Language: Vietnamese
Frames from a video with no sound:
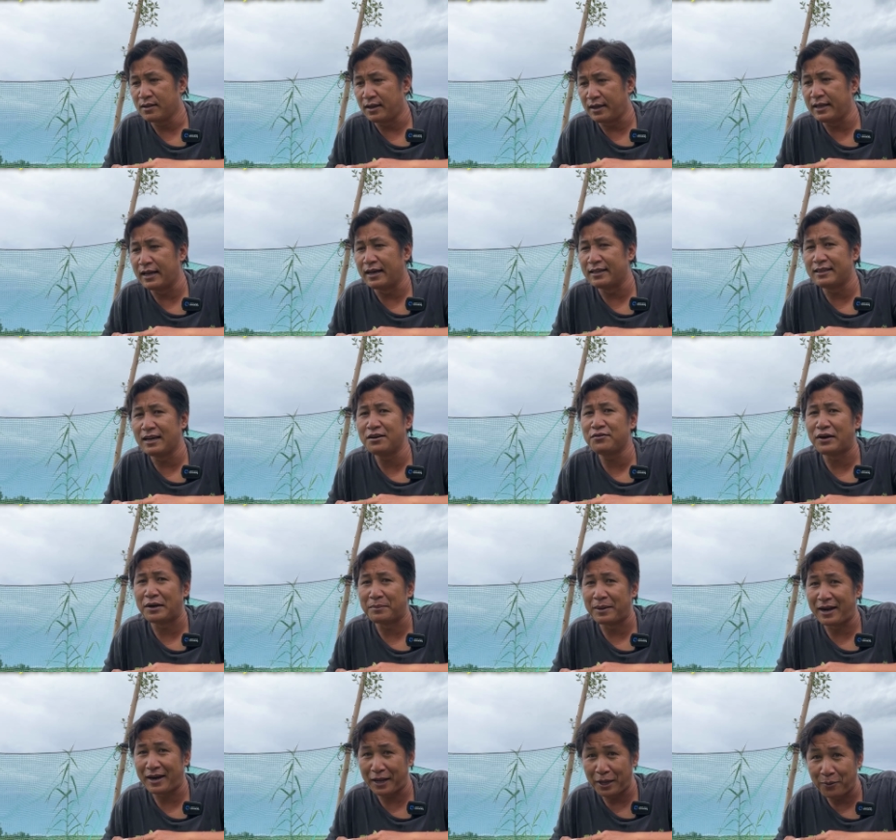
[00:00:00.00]
bây giờ tới
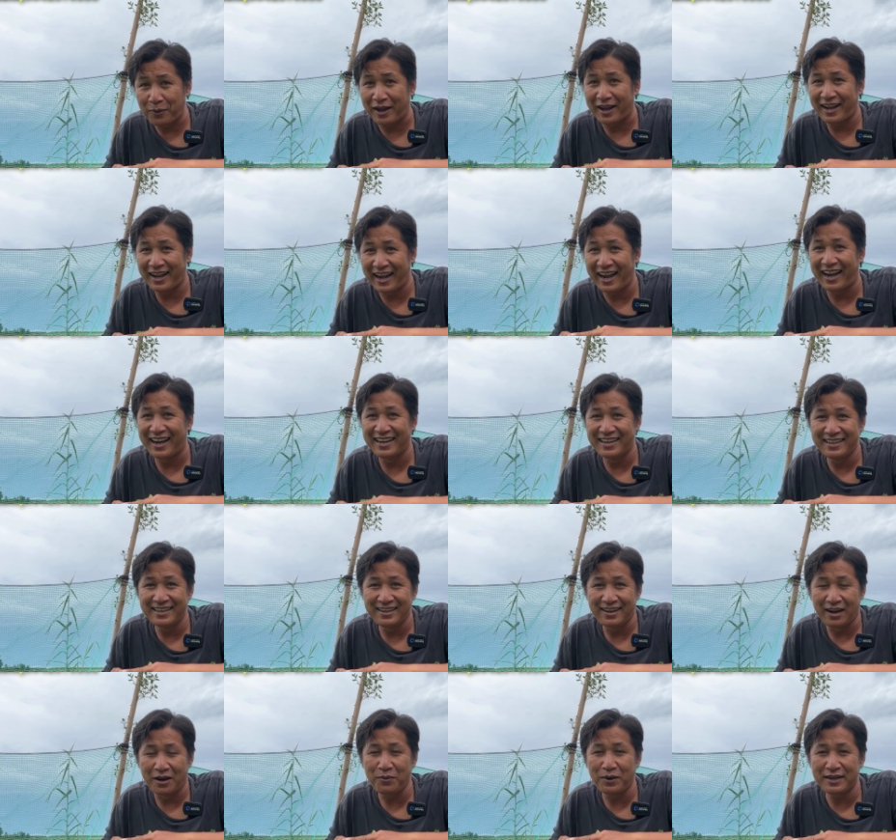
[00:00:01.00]
phần bạc liêu nè ha
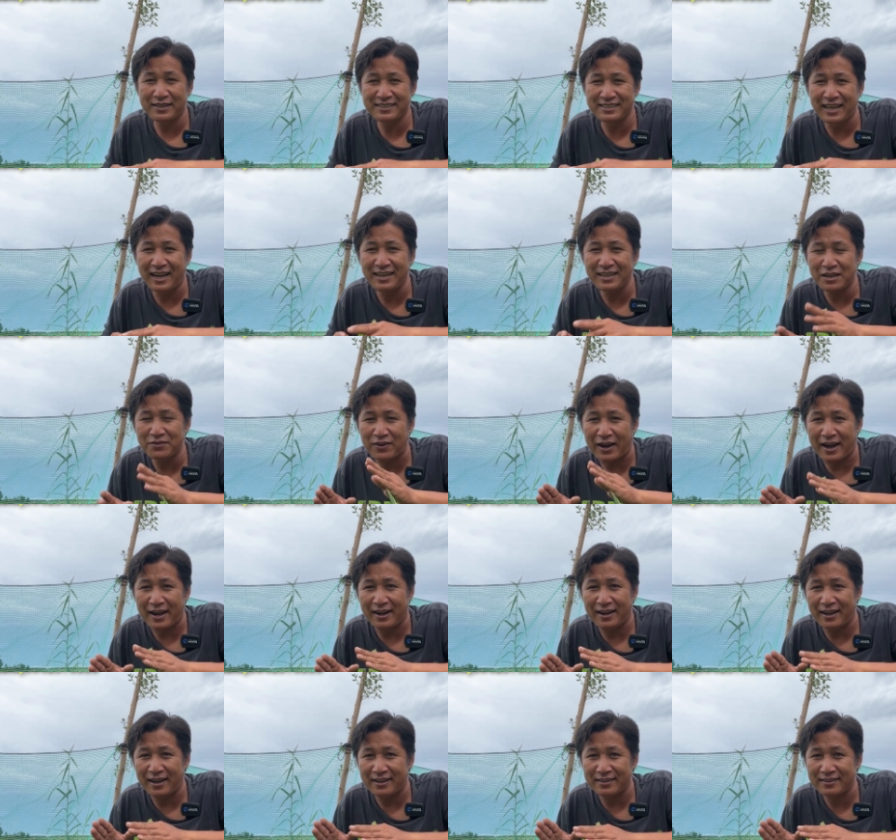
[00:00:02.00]
ở bên tới cái
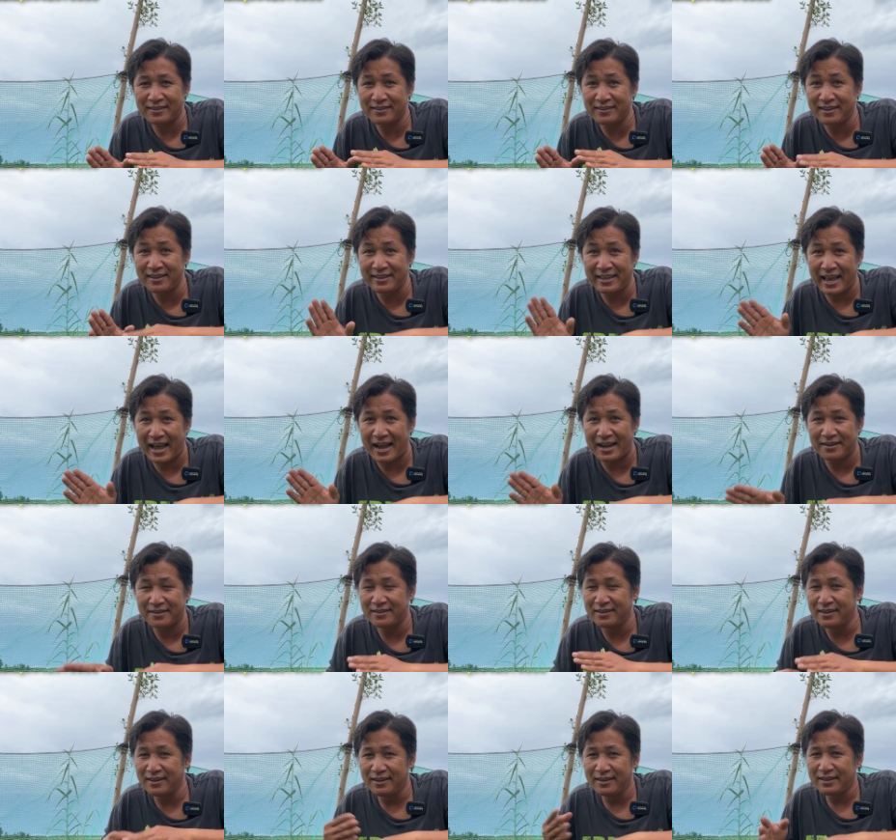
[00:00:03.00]
phần à, kiên giang
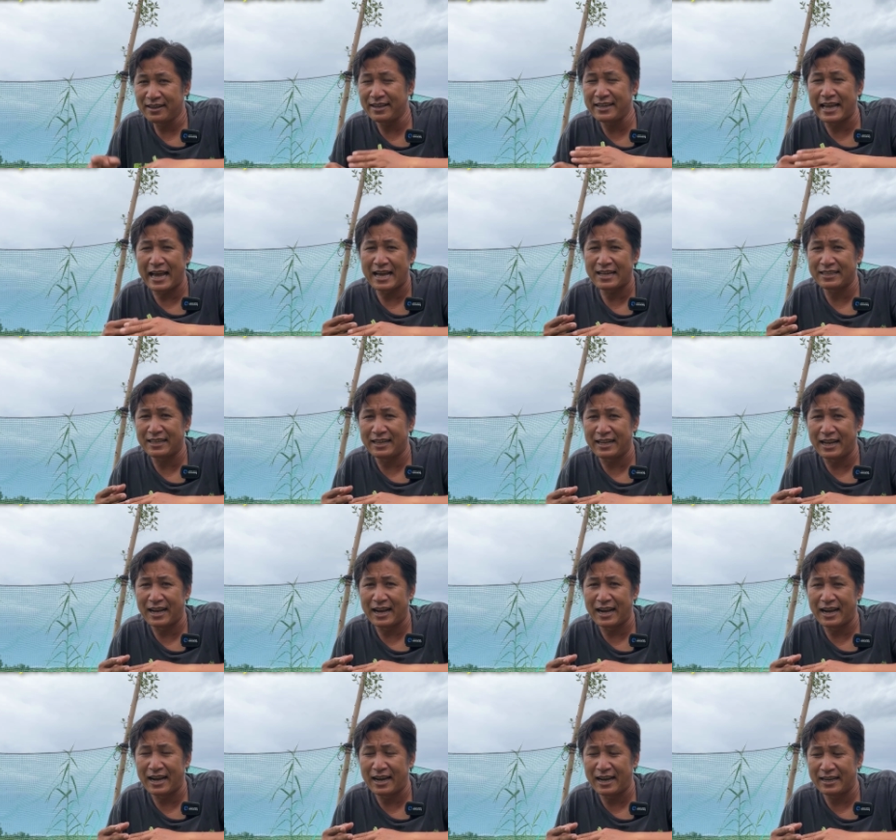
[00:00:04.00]
kiên giang thì
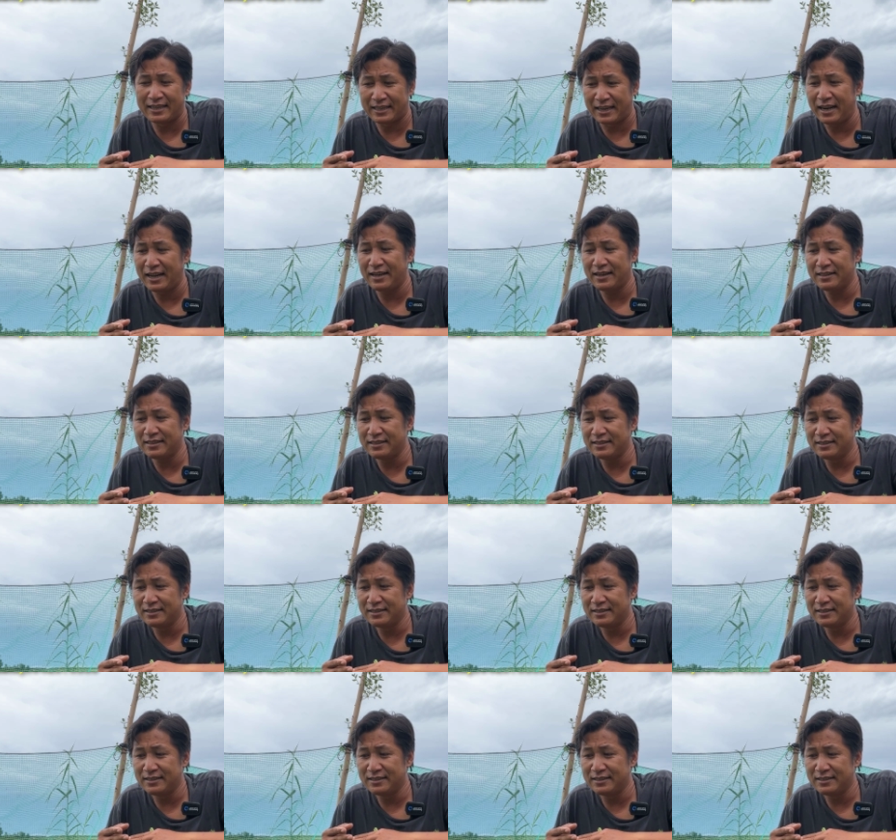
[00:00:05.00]
à, vậy đó